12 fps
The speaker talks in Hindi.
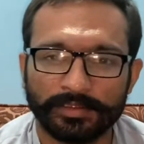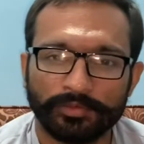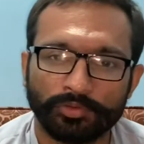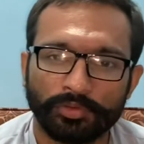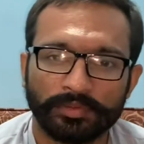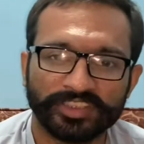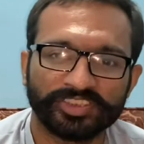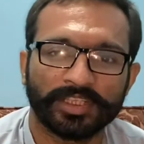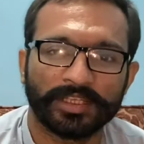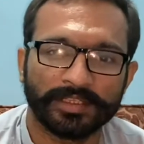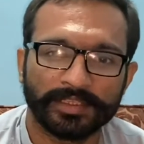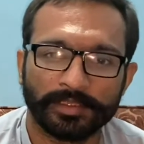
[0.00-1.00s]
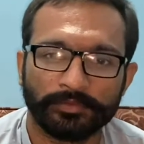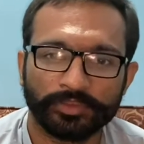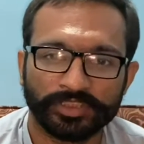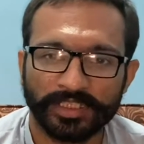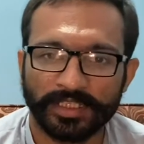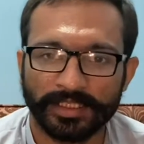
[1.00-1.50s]
जो निशानी है वो
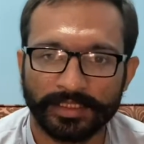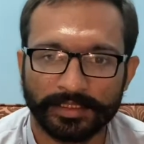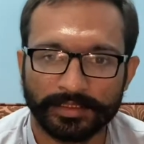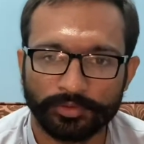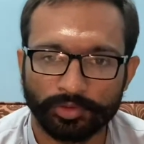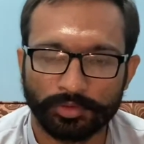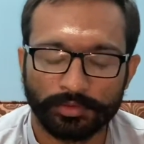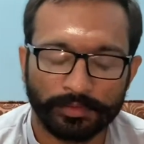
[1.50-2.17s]
ये है कि जो